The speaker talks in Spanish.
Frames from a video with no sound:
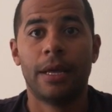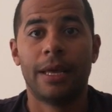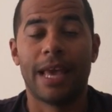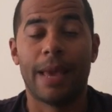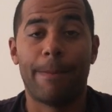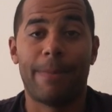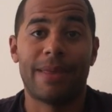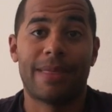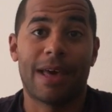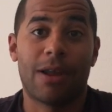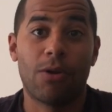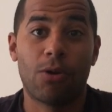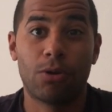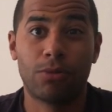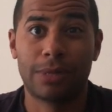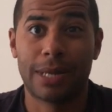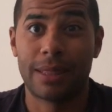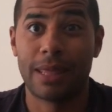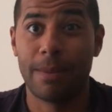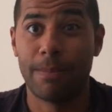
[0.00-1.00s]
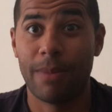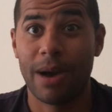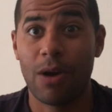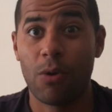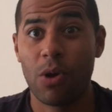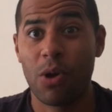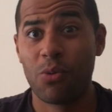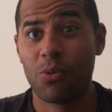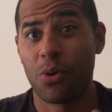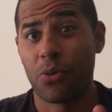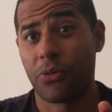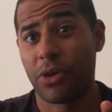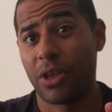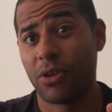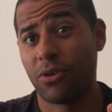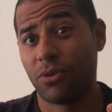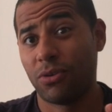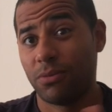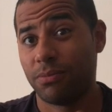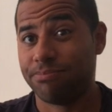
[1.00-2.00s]
Empezaron contra Zimbabue
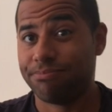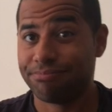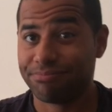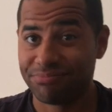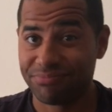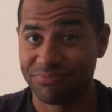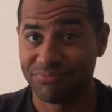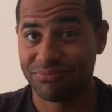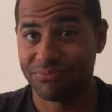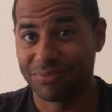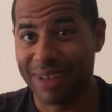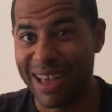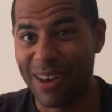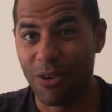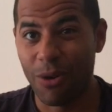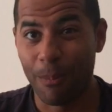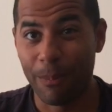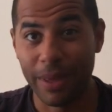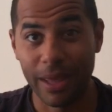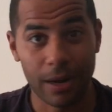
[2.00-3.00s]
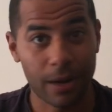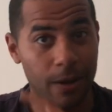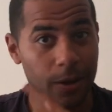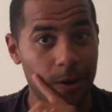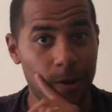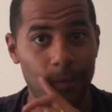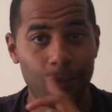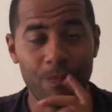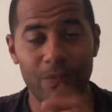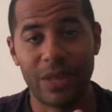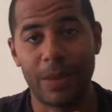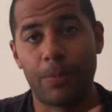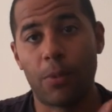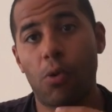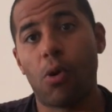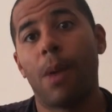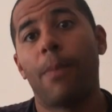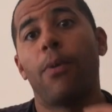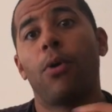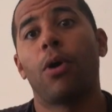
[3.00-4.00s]
1-0 algo pírrico y
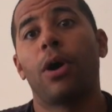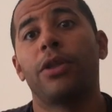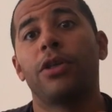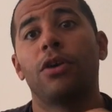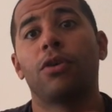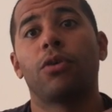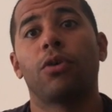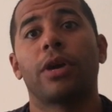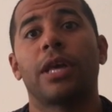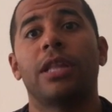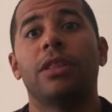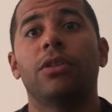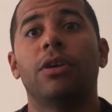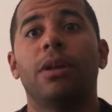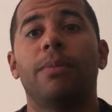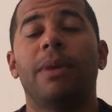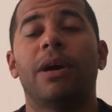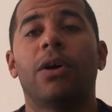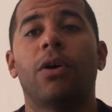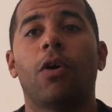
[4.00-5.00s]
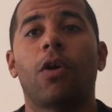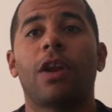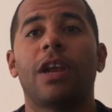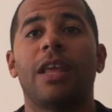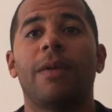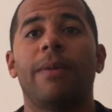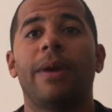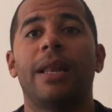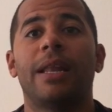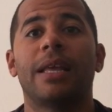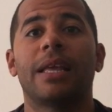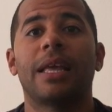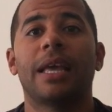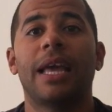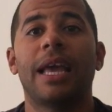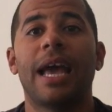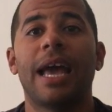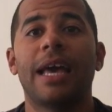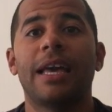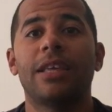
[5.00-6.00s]
poco a poco han ido cogiendo el mejor nivel.
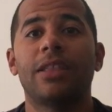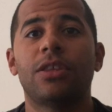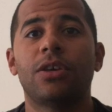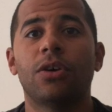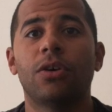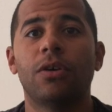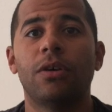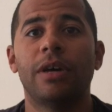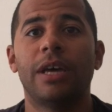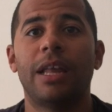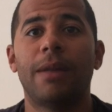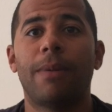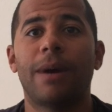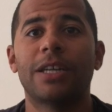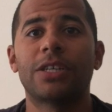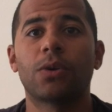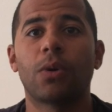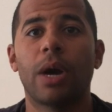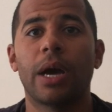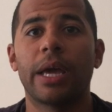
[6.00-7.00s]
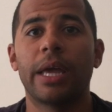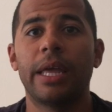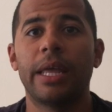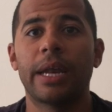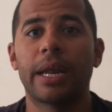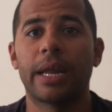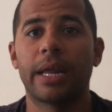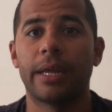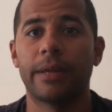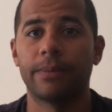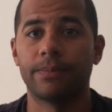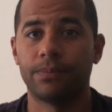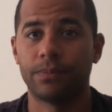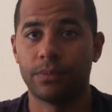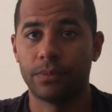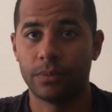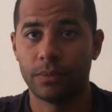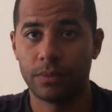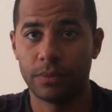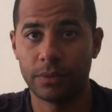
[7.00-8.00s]
¿Qué ha hecho el Vasco Aguirre?
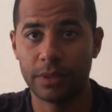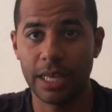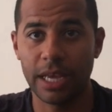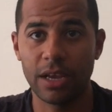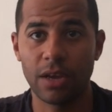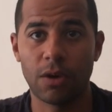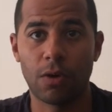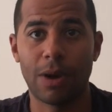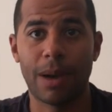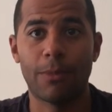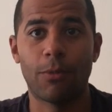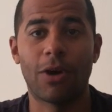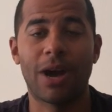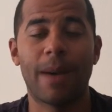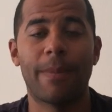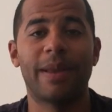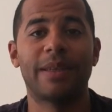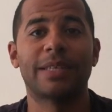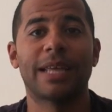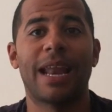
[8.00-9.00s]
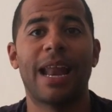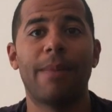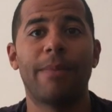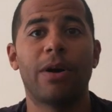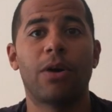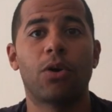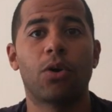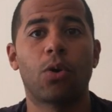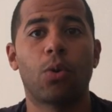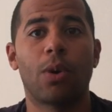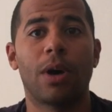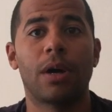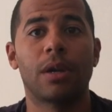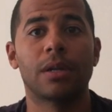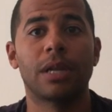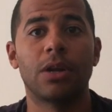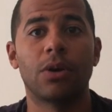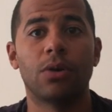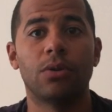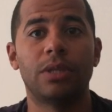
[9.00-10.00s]
Tengo a Mohamed Salah, el mejor
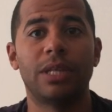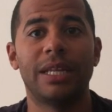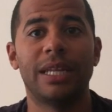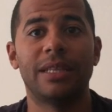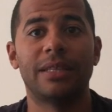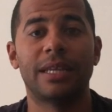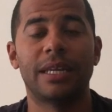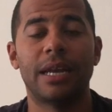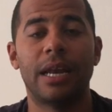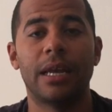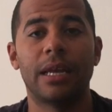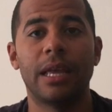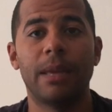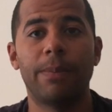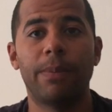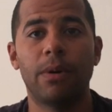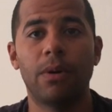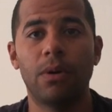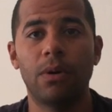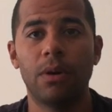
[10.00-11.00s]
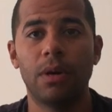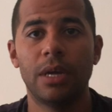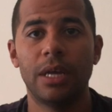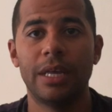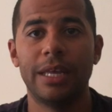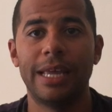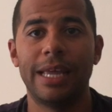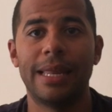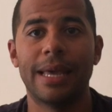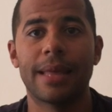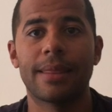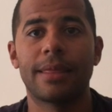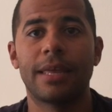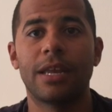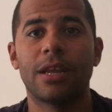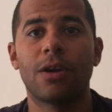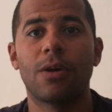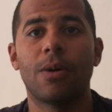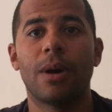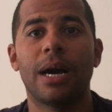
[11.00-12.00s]
jugador del continente en el equipo, y le
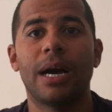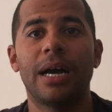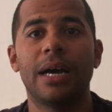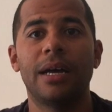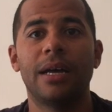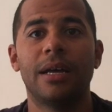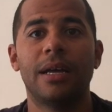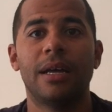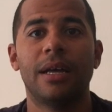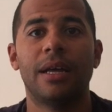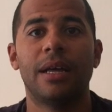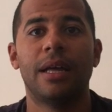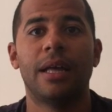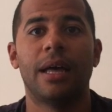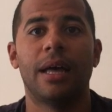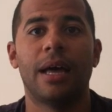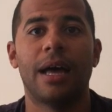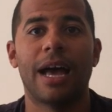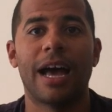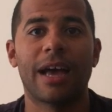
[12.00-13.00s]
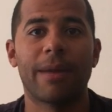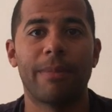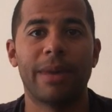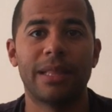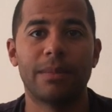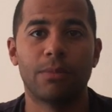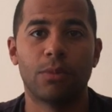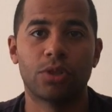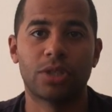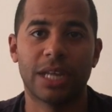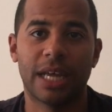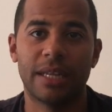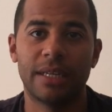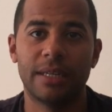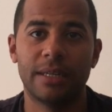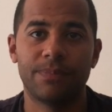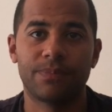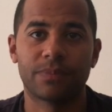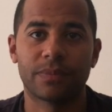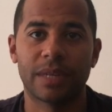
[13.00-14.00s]
acerco a Ahmed
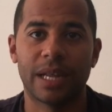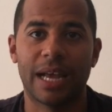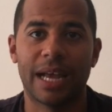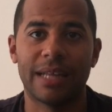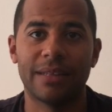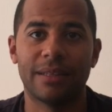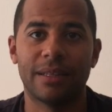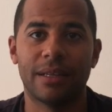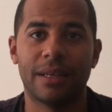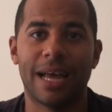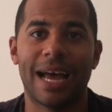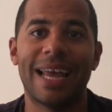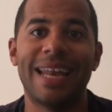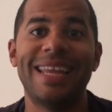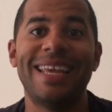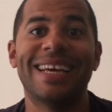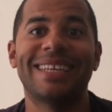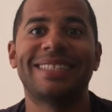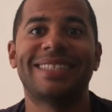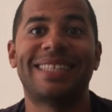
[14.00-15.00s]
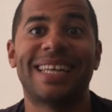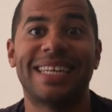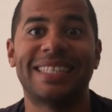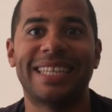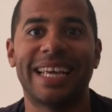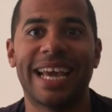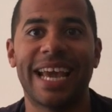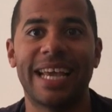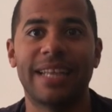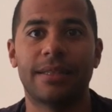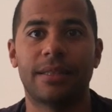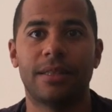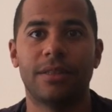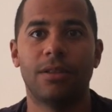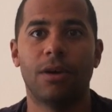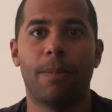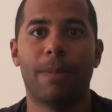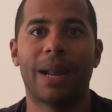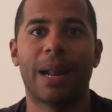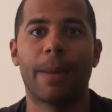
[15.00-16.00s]
Mossan, alias Trezeguet,
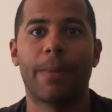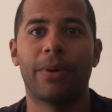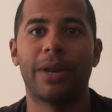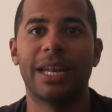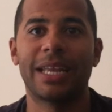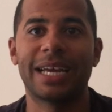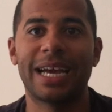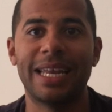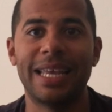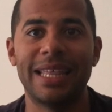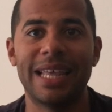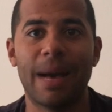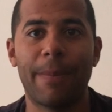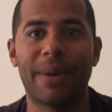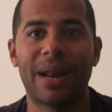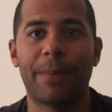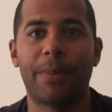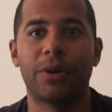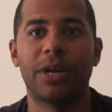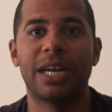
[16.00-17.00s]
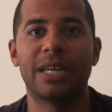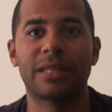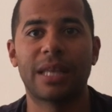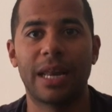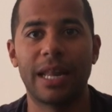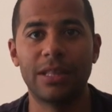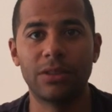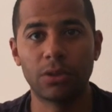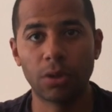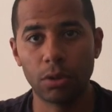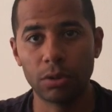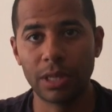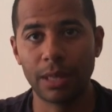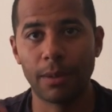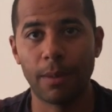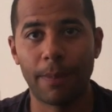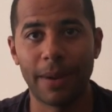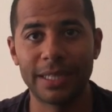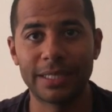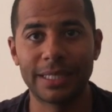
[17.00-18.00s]
¿no? Para poner calidad, para poner talento,
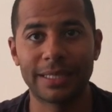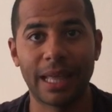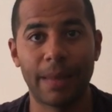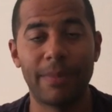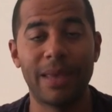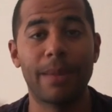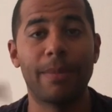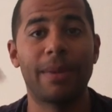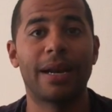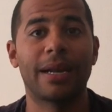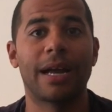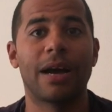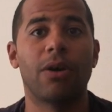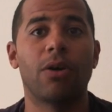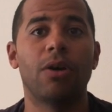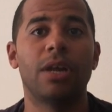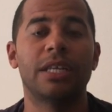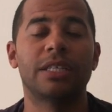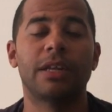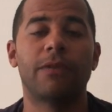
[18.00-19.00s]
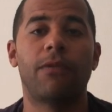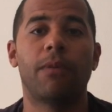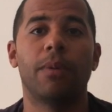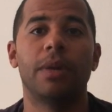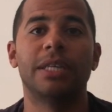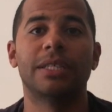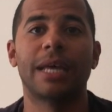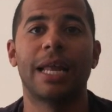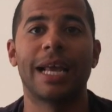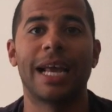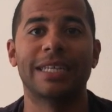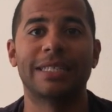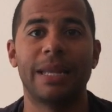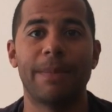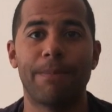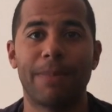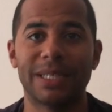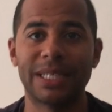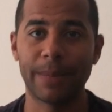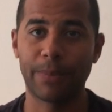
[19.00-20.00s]
último pase, también marca goles el futbolista del
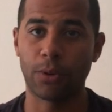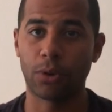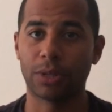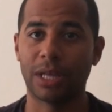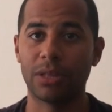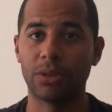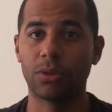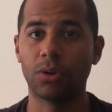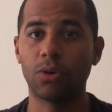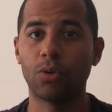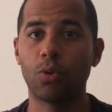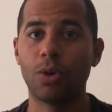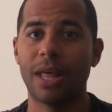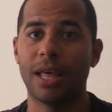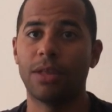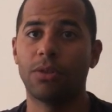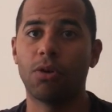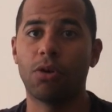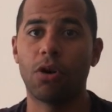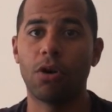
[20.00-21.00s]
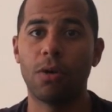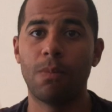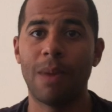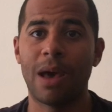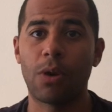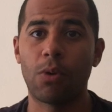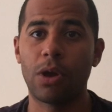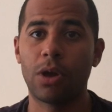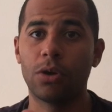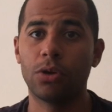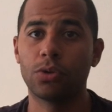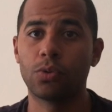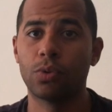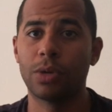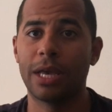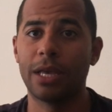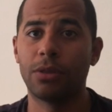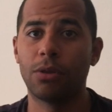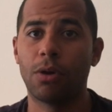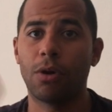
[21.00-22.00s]
Casim Pasa, por lo tanto, cuidadito con Marruecos,
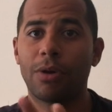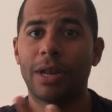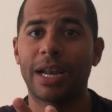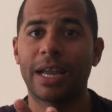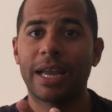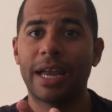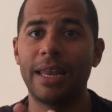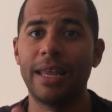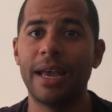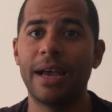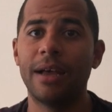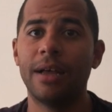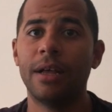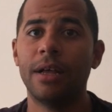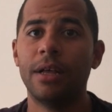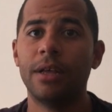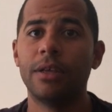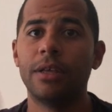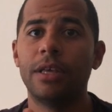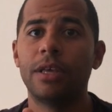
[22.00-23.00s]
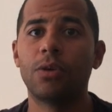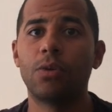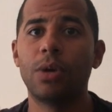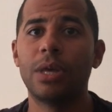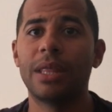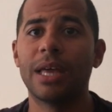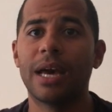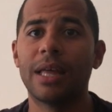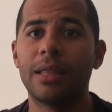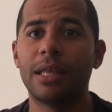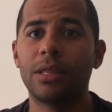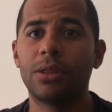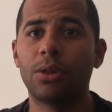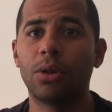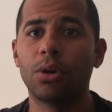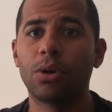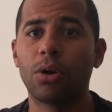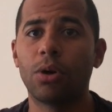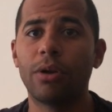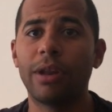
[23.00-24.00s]
cuidadito con Argelia y
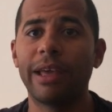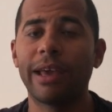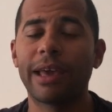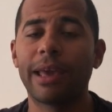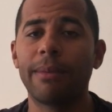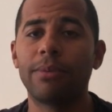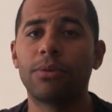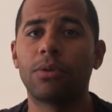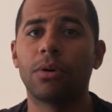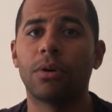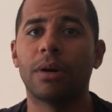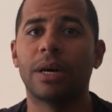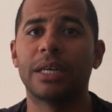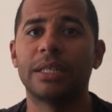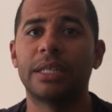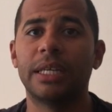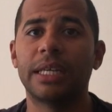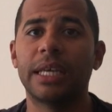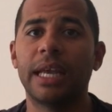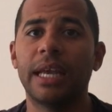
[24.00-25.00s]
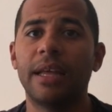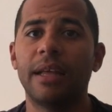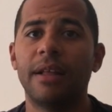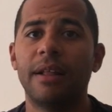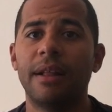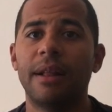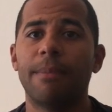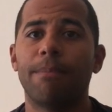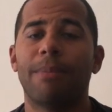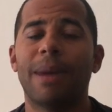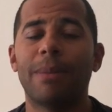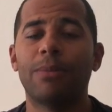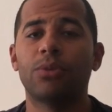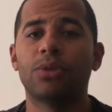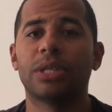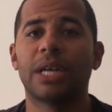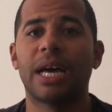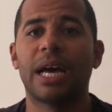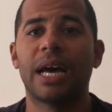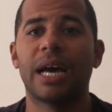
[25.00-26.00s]
cuidadito con Egipto. Así que
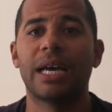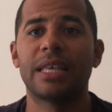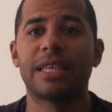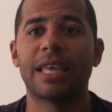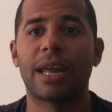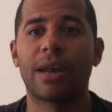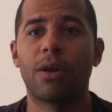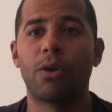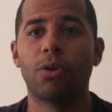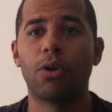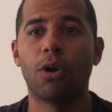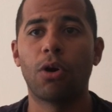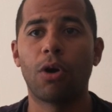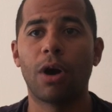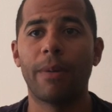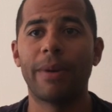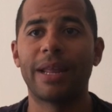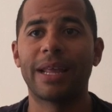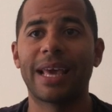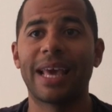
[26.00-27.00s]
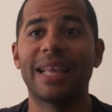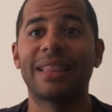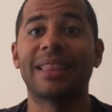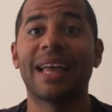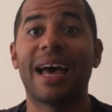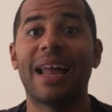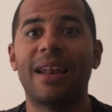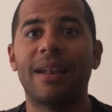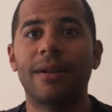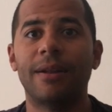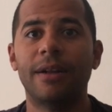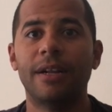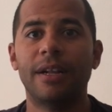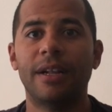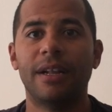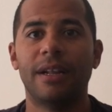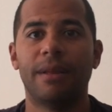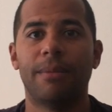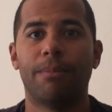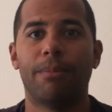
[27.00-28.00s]
vamos a echarle un ojo a ver qué tal
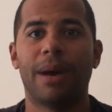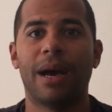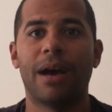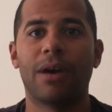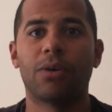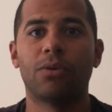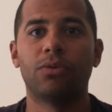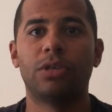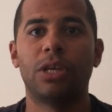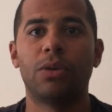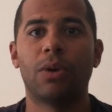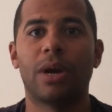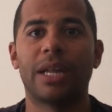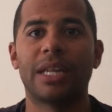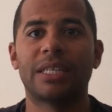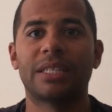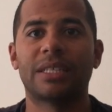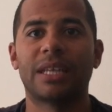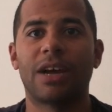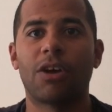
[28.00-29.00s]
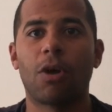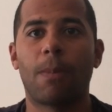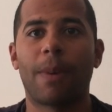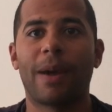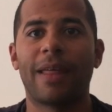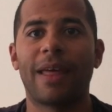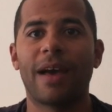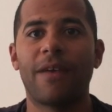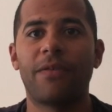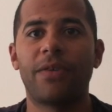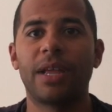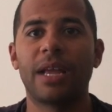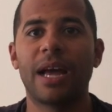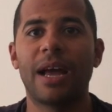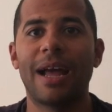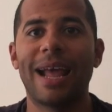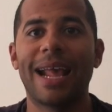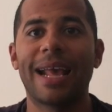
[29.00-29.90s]
va a continuar esta Copa de África.